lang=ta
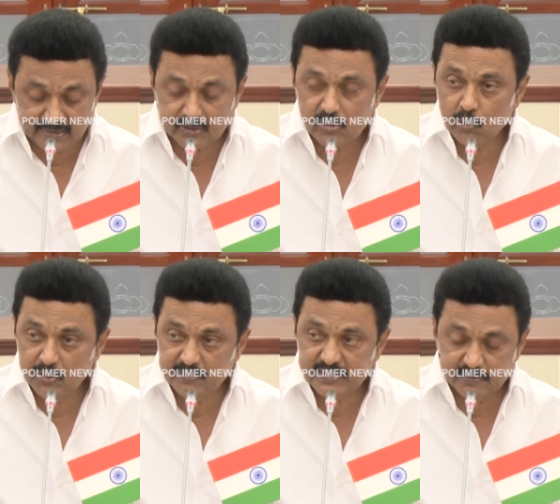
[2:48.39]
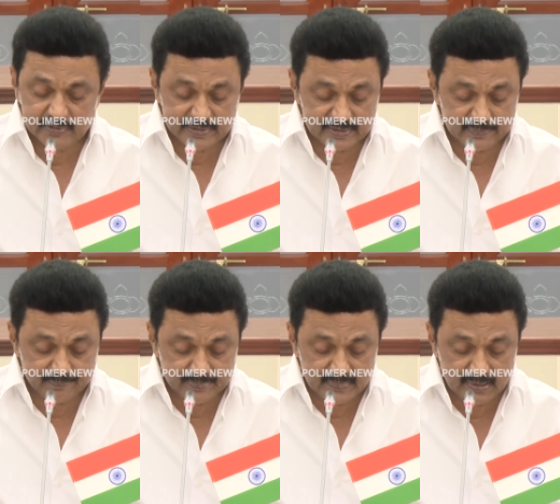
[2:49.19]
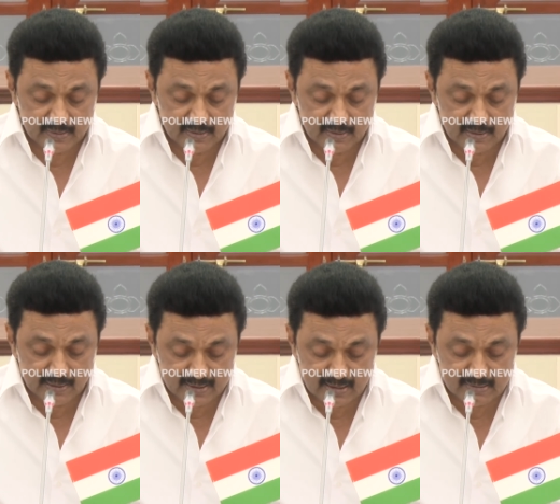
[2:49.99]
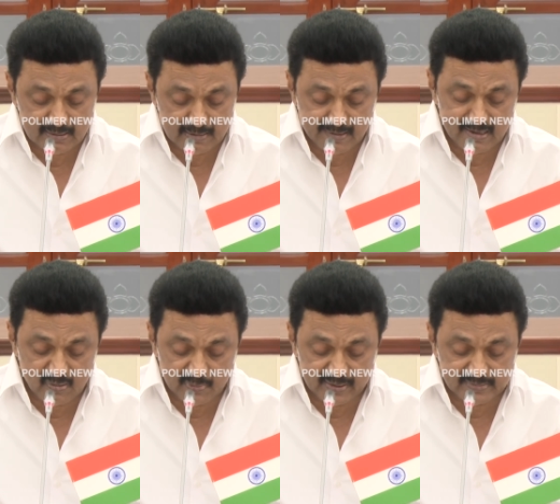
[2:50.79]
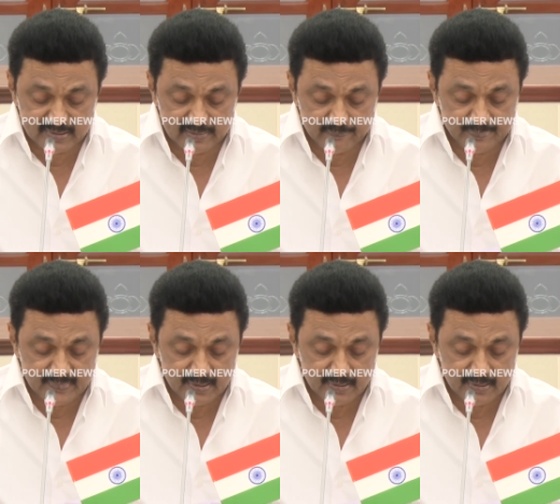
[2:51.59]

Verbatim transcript: அனைத்துக்கும் கொண்டு வந்து விடுவார்கள் அதனால்தான் நாடாளுமன்றத்தில்